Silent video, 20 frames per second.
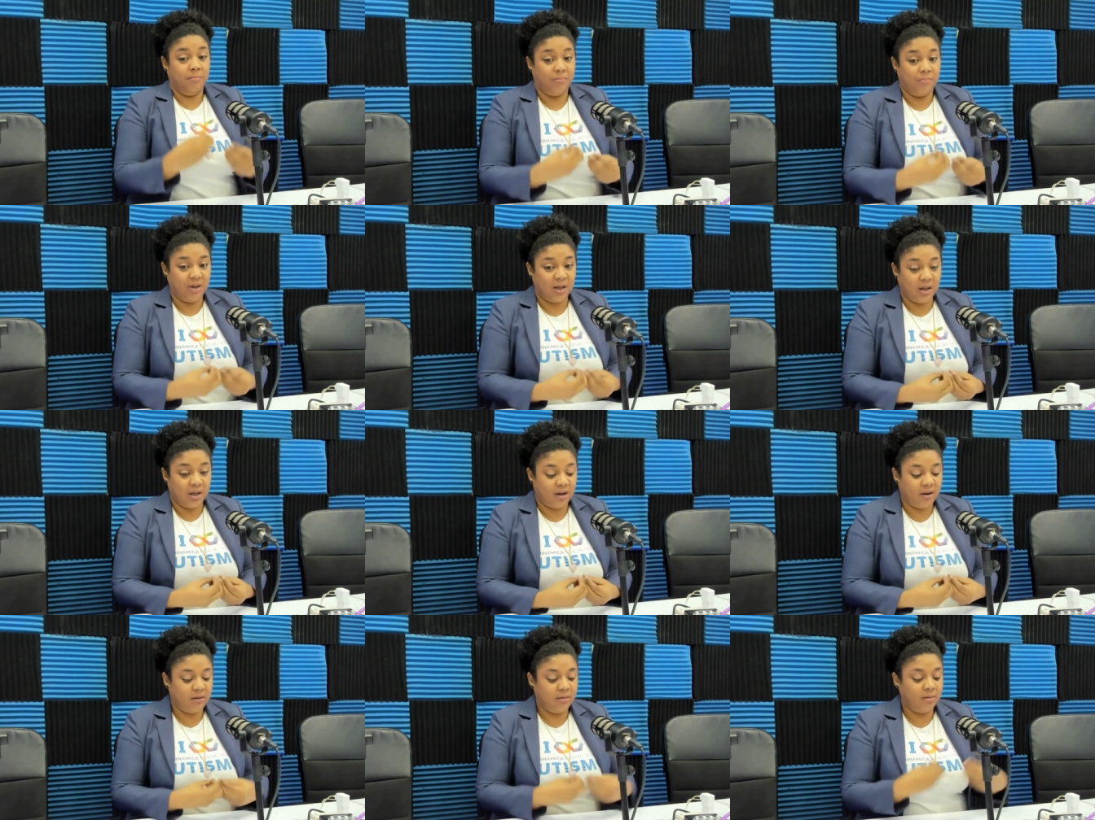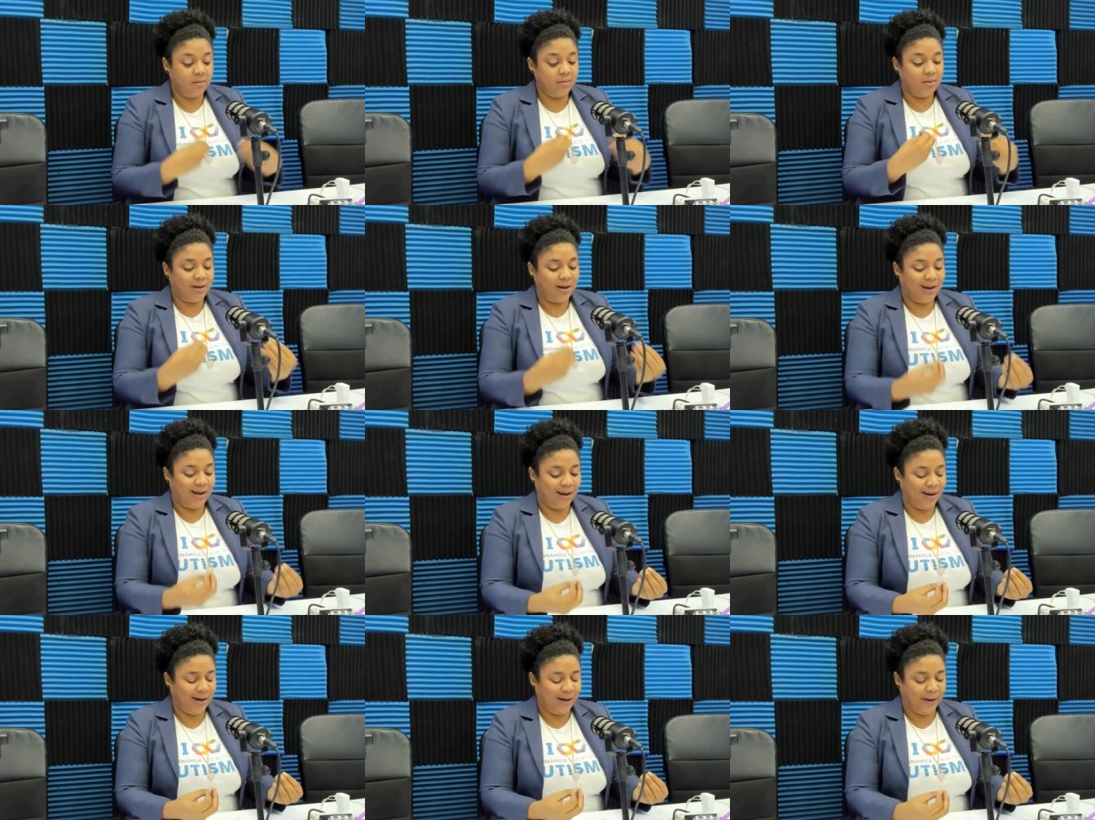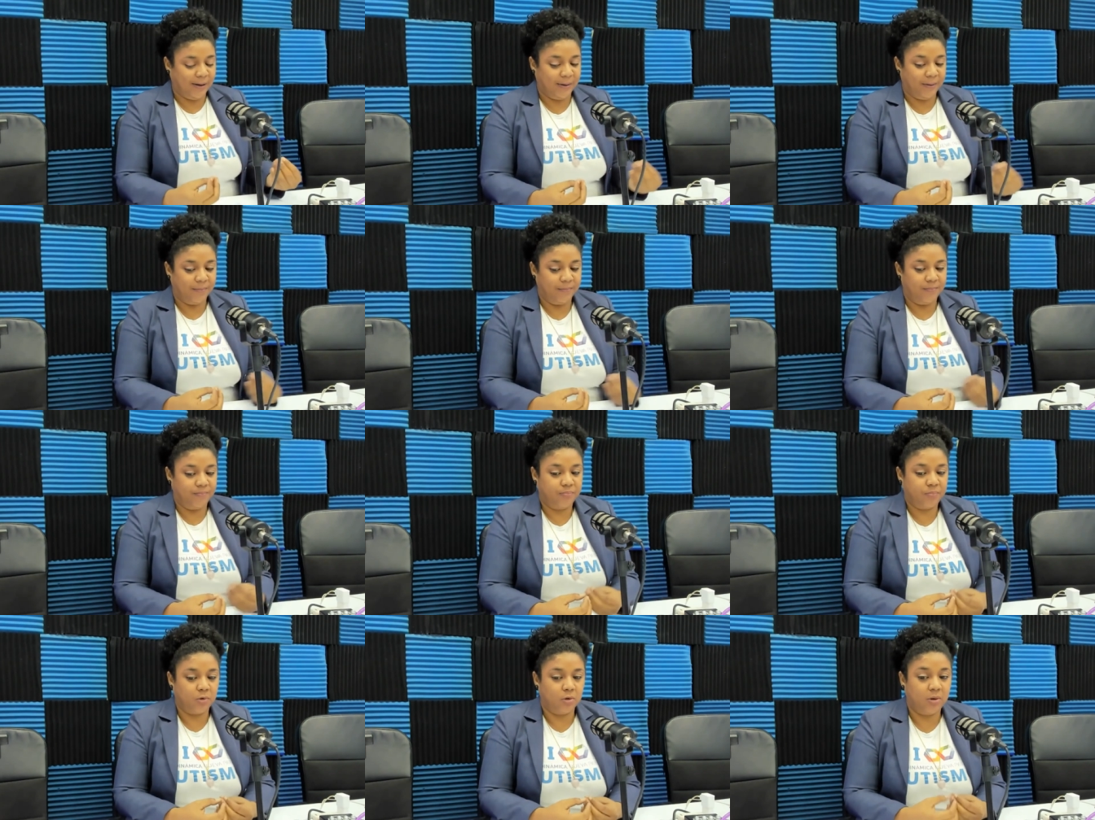bien, eh,
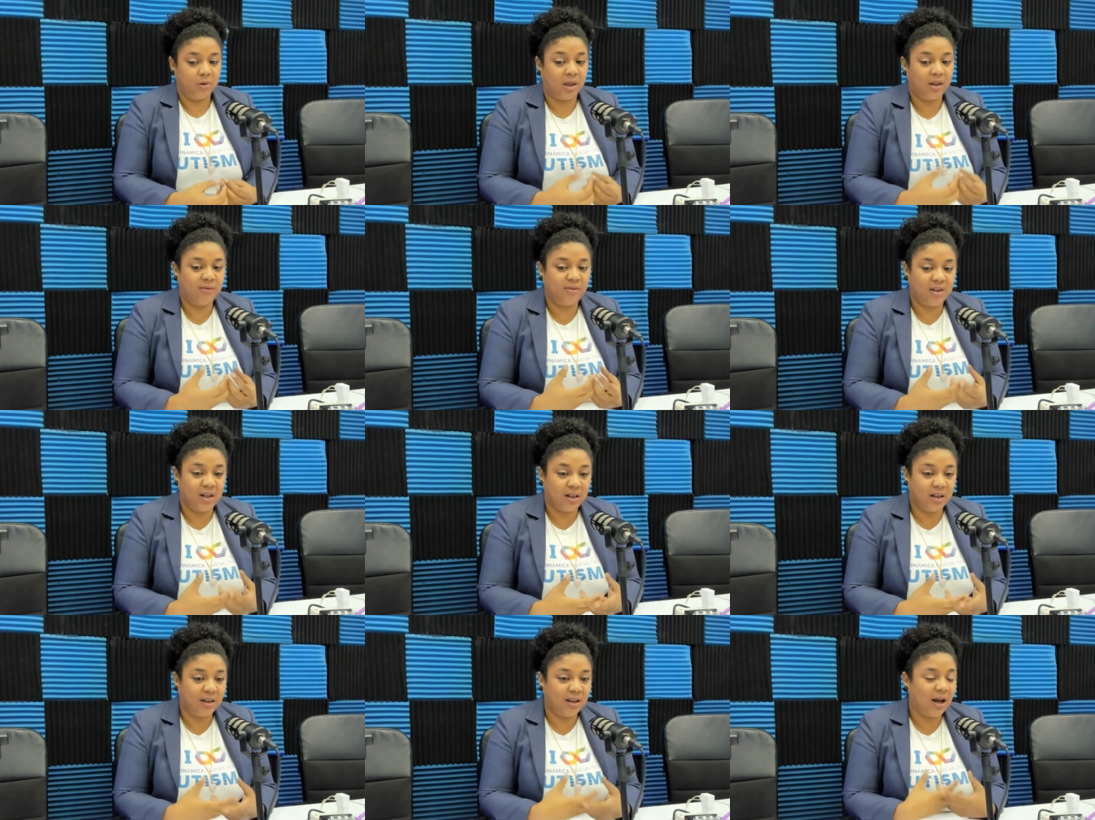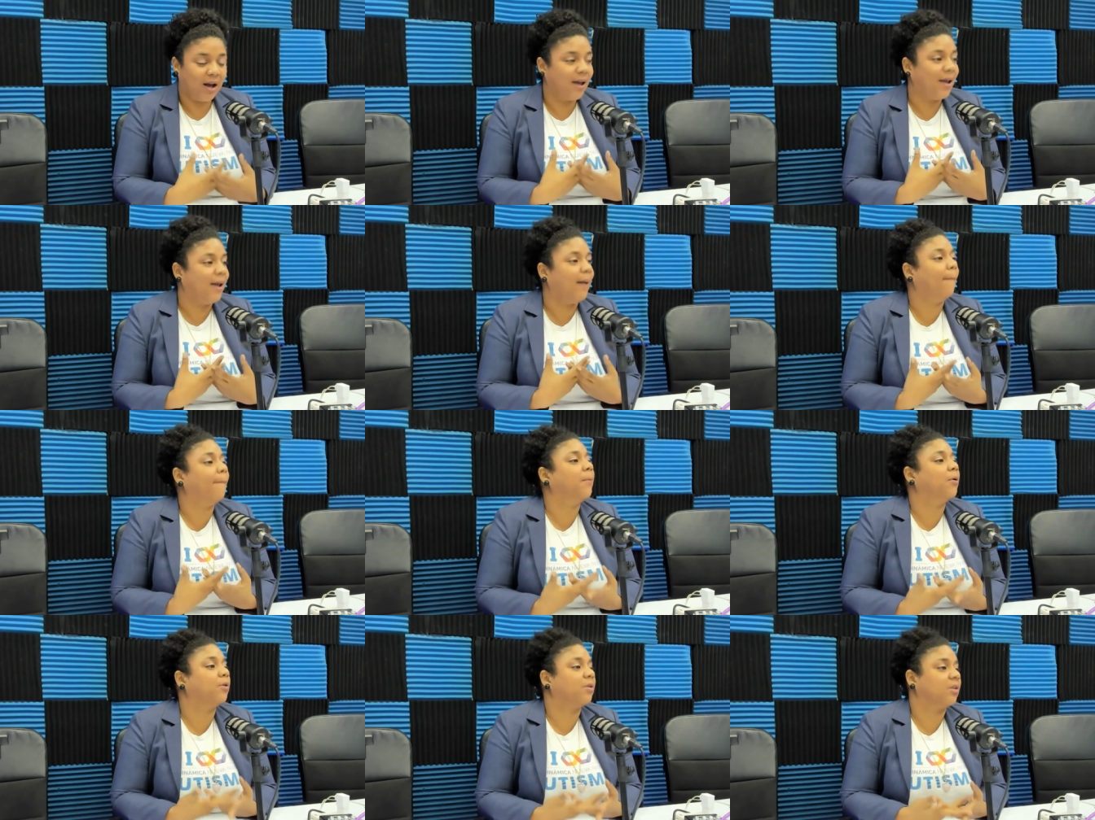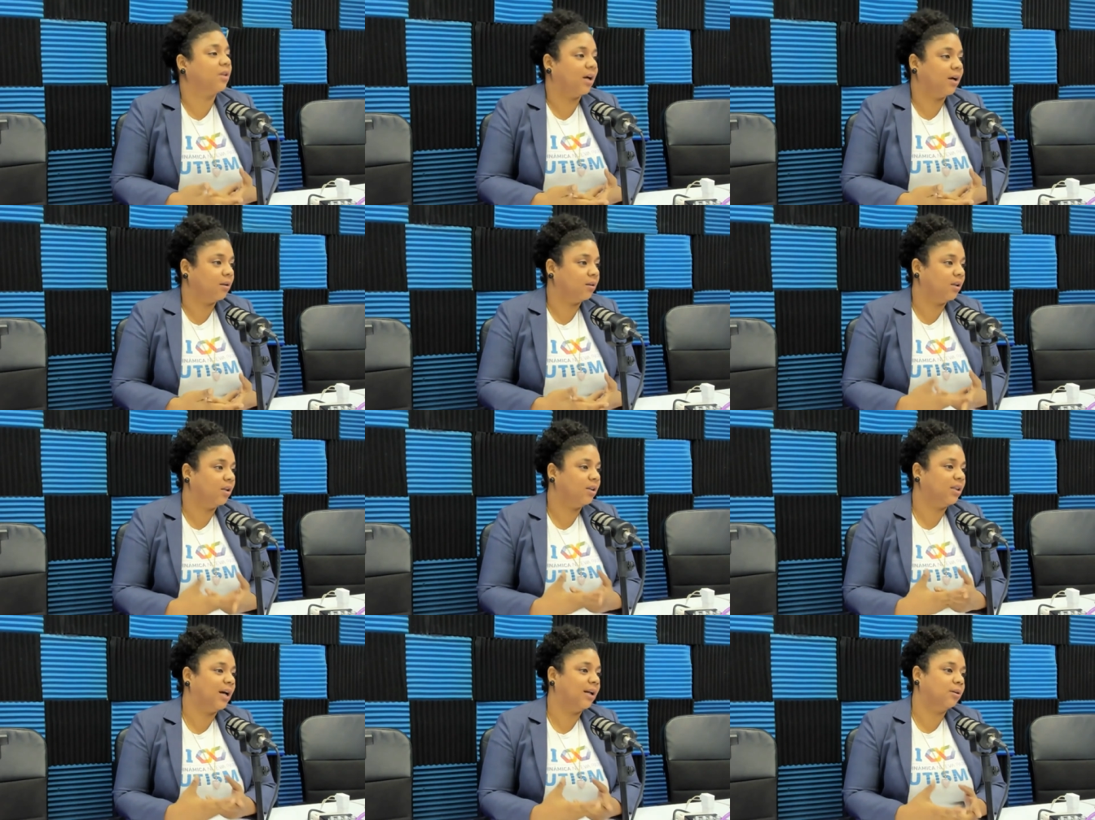una deficiencia
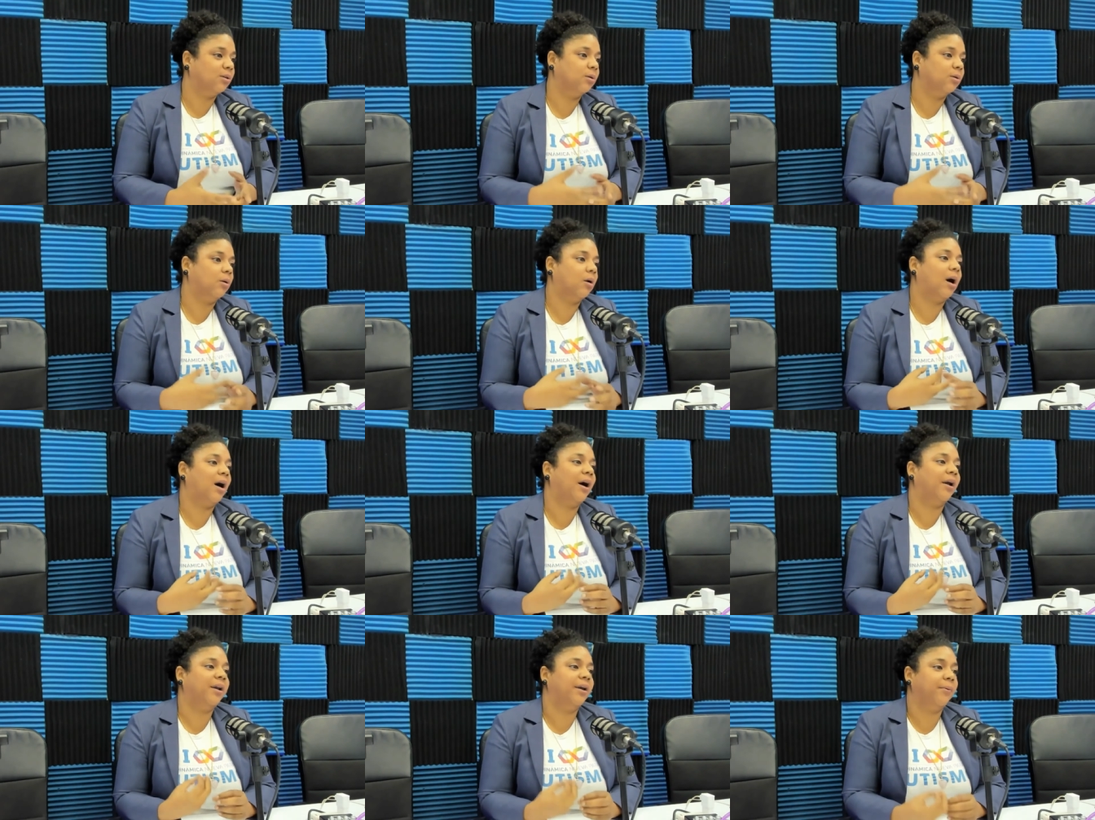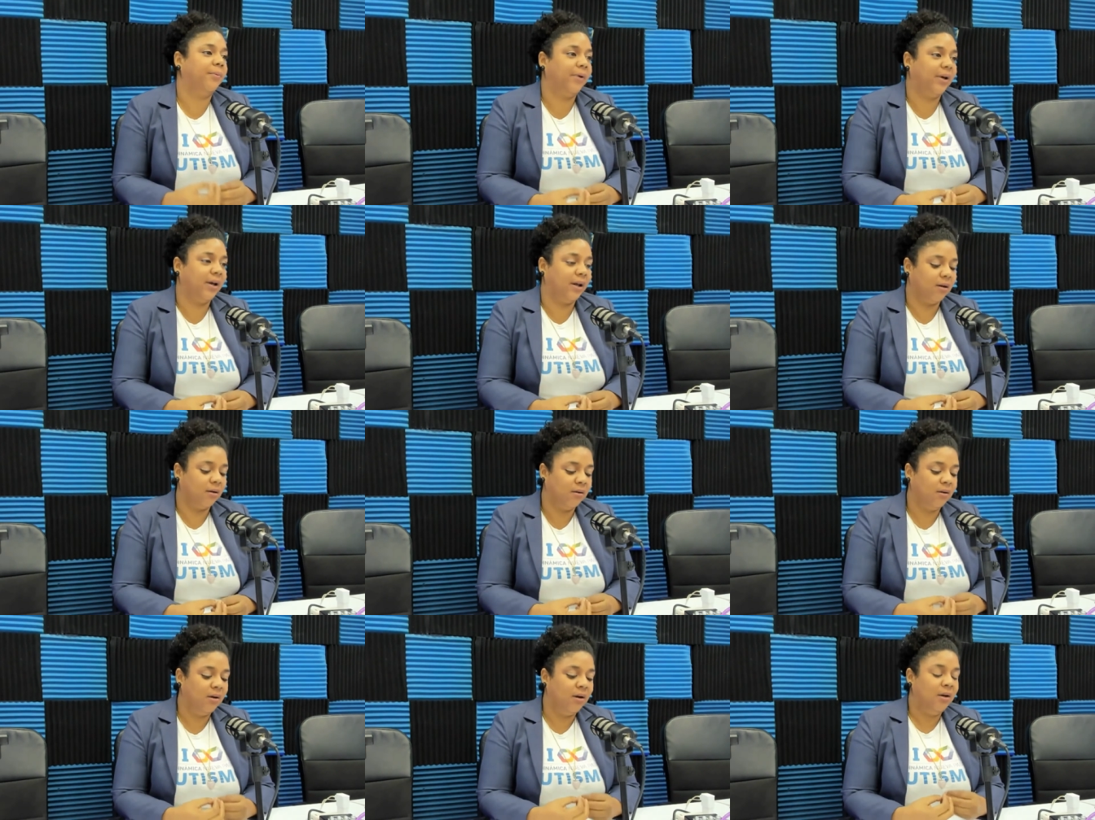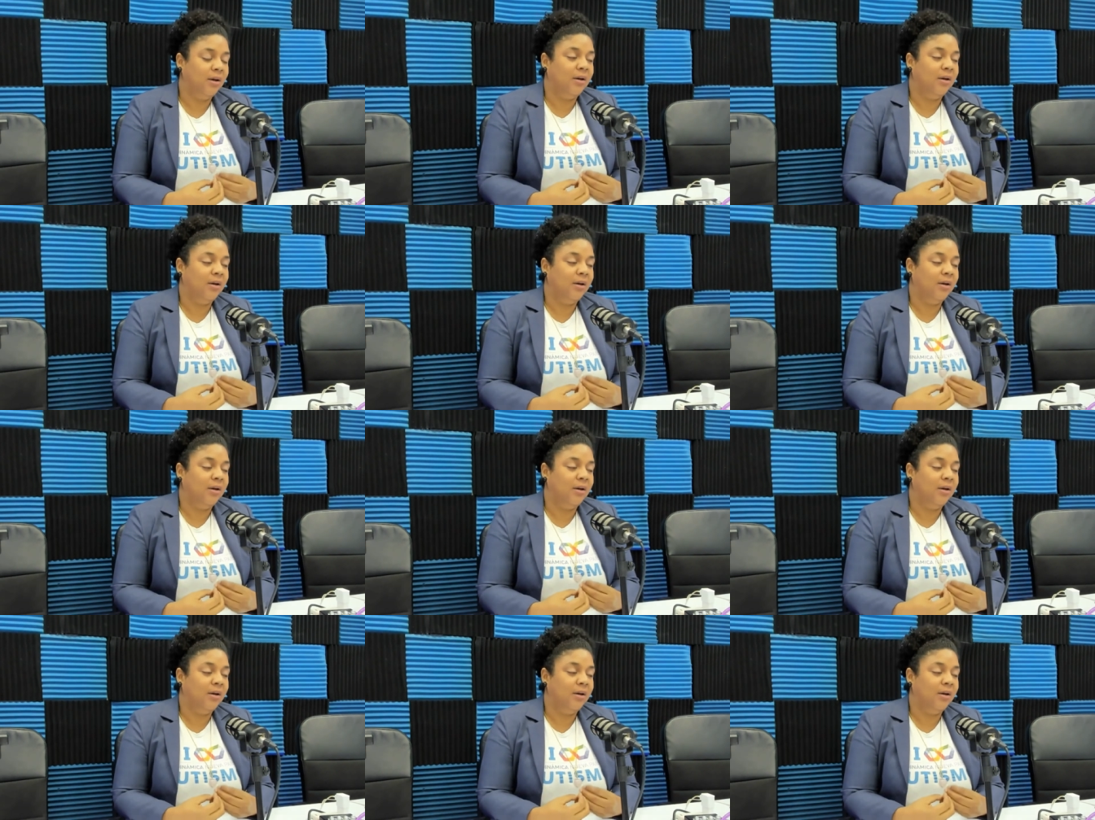importante, tanto a nivel